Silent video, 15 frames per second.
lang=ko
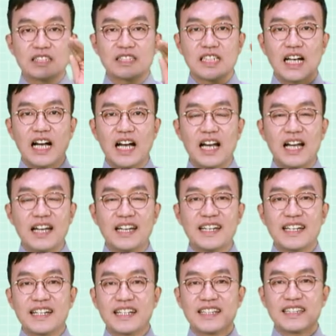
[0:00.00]
자,
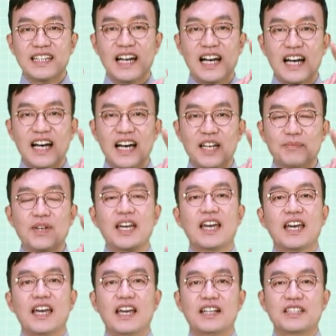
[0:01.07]
타임,
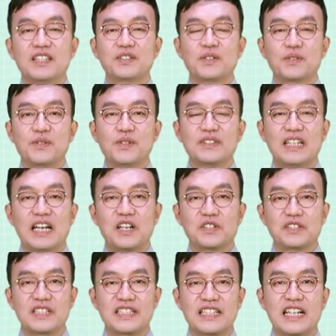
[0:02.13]
핵심 곡곡 단어
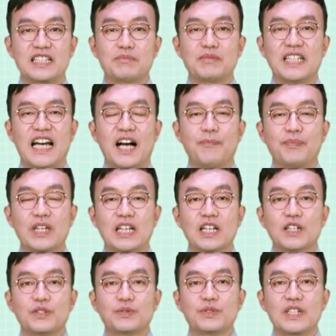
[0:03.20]
정리 시간입니다.
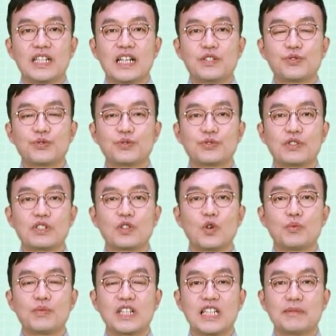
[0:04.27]
우리가 중국을
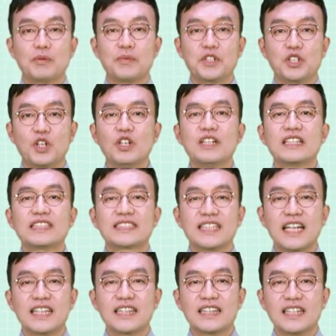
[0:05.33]
공부하다 보면요.
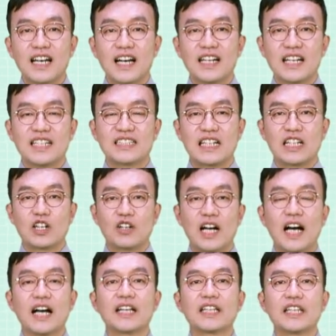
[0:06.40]
찾다라는
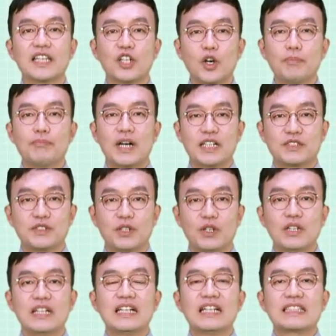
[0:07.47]
단어가 이것
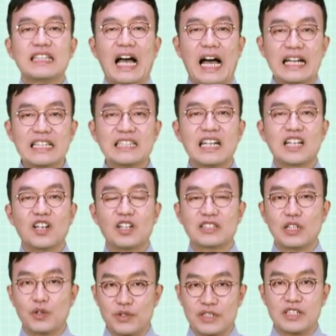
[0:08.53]
말고요. 다른 단어가
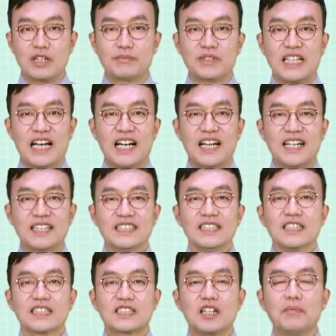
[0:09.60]
떠오르실 겁니다.
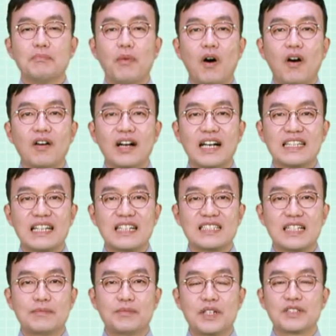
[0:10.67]
그럼 뭐가
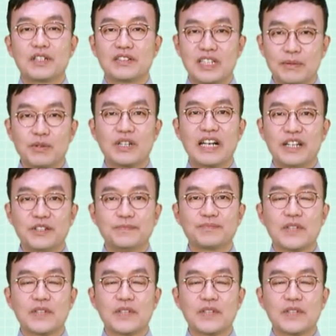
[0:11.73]
다른지 한번 정리해 볼까요?